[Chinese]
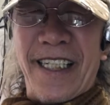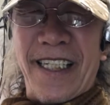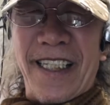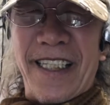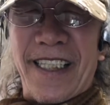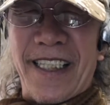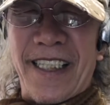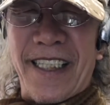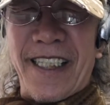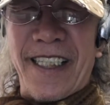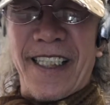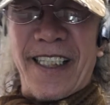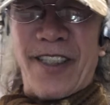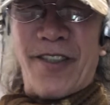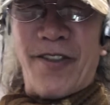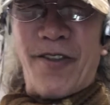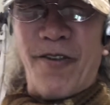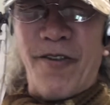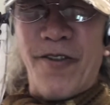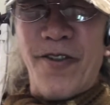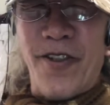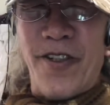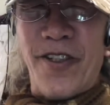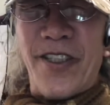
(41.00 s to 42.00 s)
是
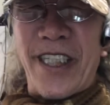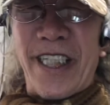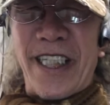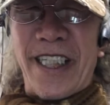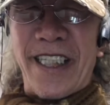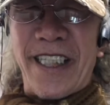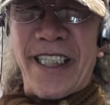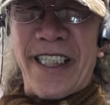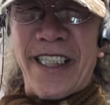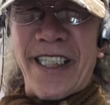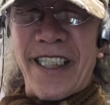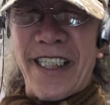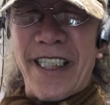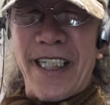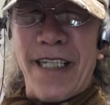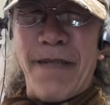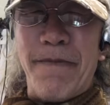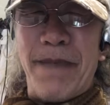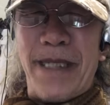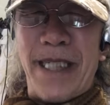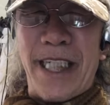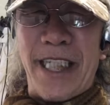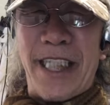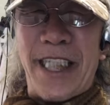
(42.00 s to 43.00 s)
中国人，是你
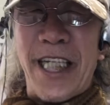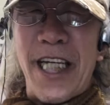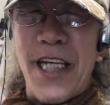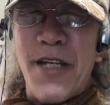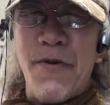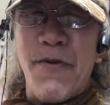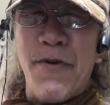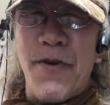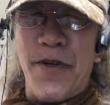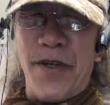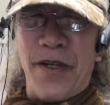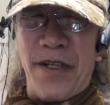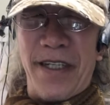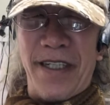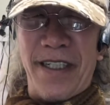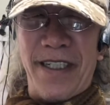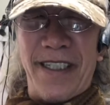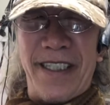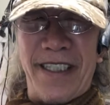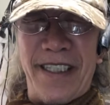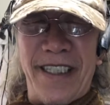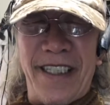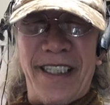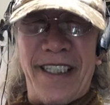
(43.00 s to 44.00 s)
们的信誉，
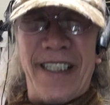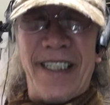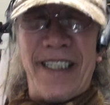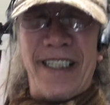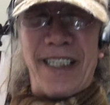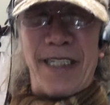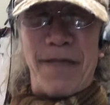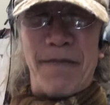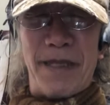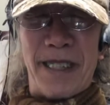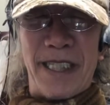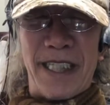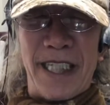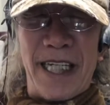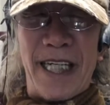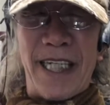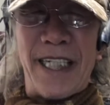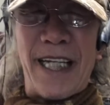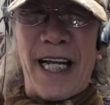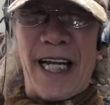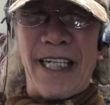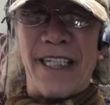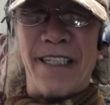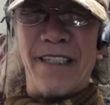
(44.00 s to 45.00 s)
你们也
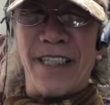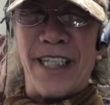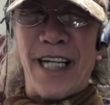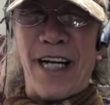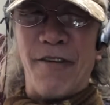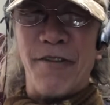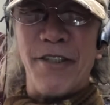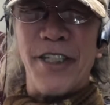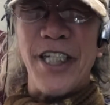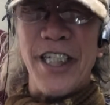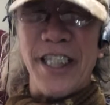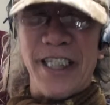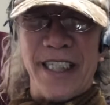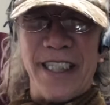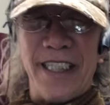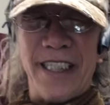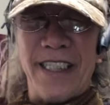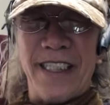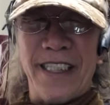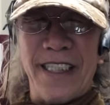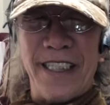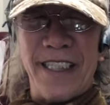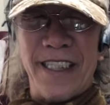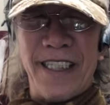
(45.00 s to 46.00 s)
感到高兴。
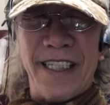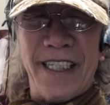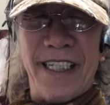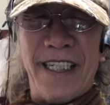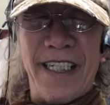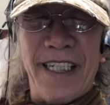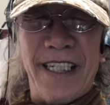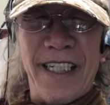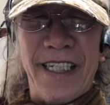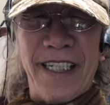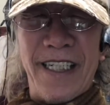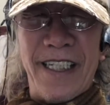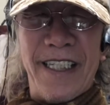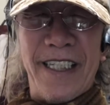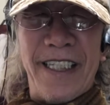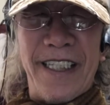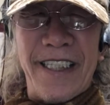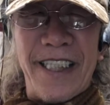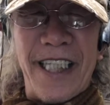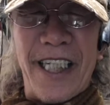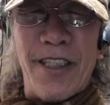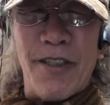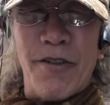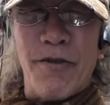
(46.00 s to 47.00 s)

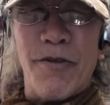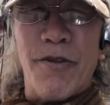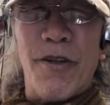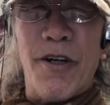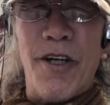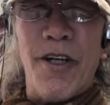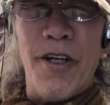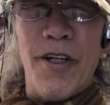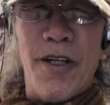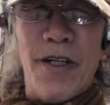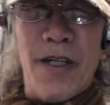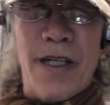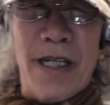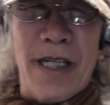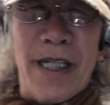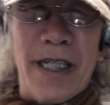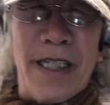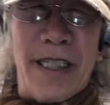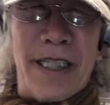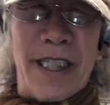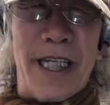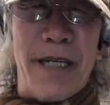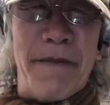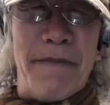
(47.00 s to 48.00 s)
也就是说，
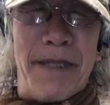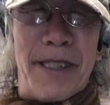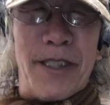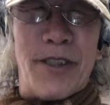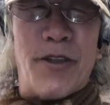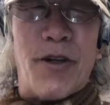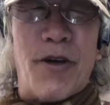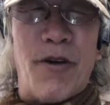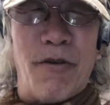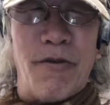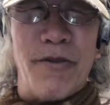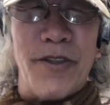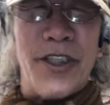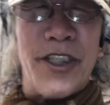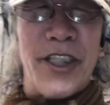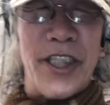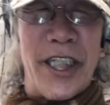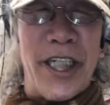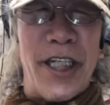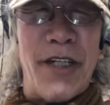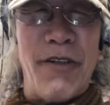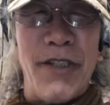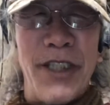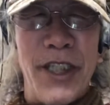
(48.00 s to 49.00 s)
你们从此
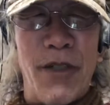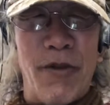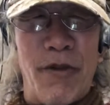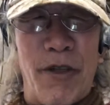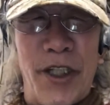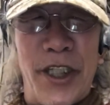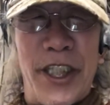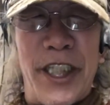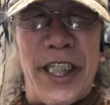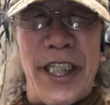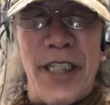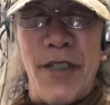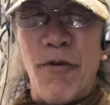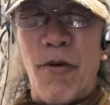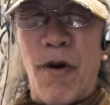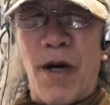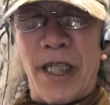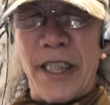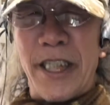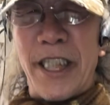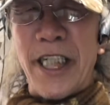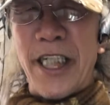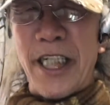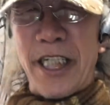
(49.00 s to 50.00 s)
以后有了新
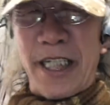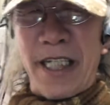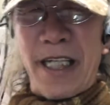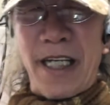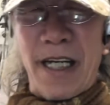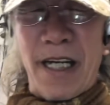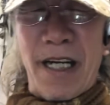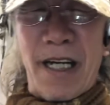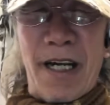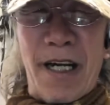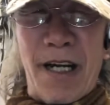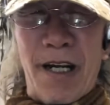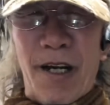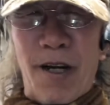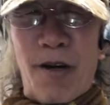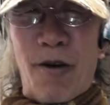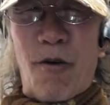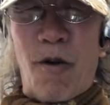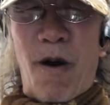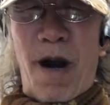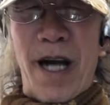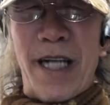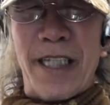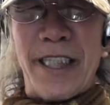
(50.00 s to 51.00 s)
皇帝，
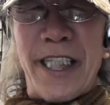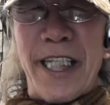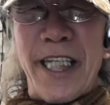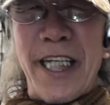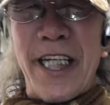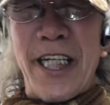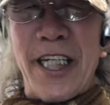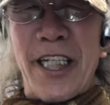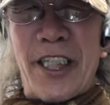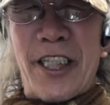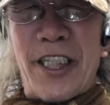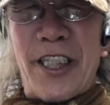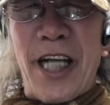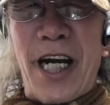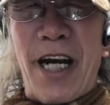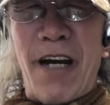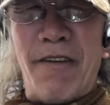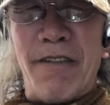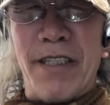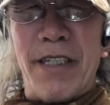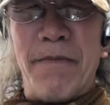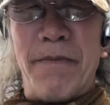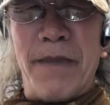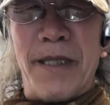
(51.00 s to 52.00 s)
皇帝
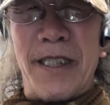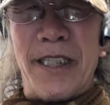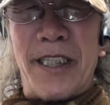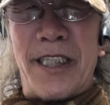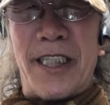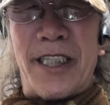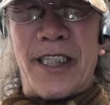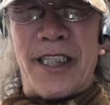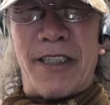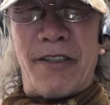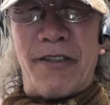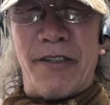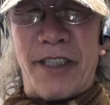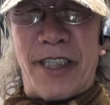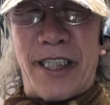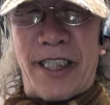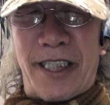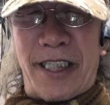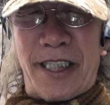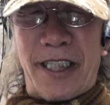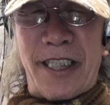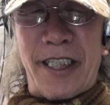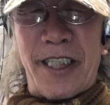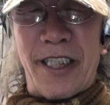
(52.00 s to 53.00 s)
叫你们死就
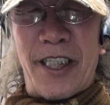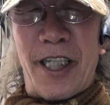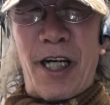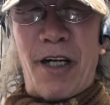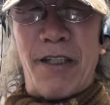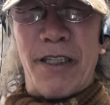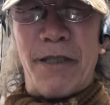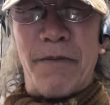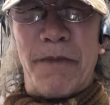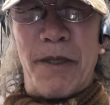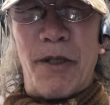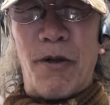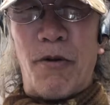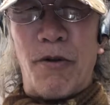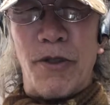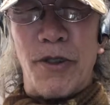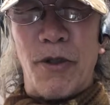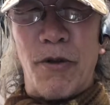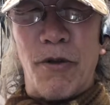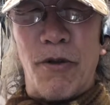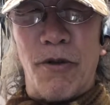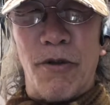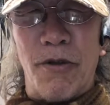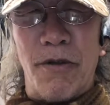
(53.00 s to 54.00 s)
死，叫你们活
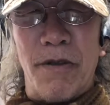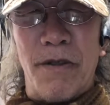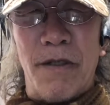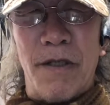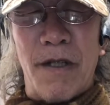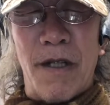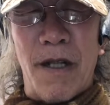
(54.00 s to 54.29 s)
就活，